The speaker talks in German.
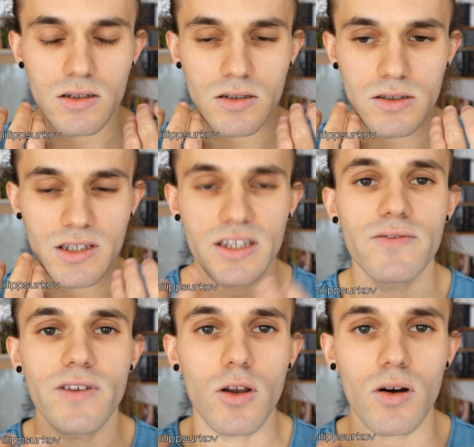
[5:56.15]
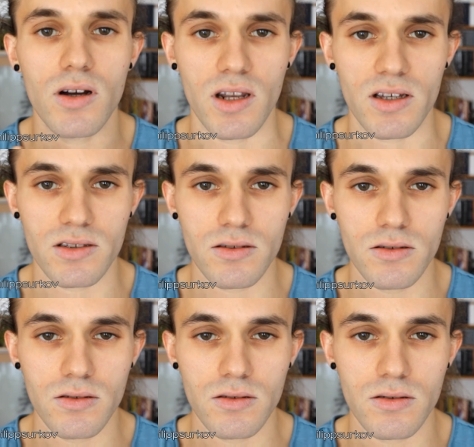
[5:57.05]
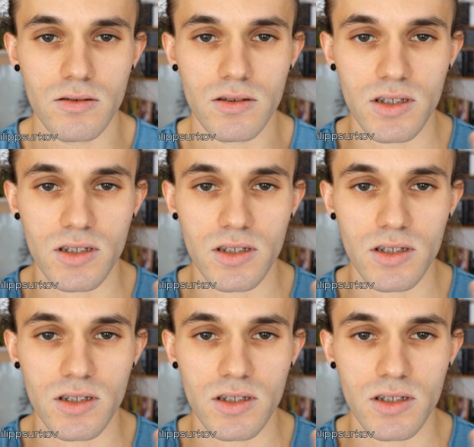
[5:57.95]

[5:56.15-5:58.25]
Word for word: äh, den Kiefer locker lassen, die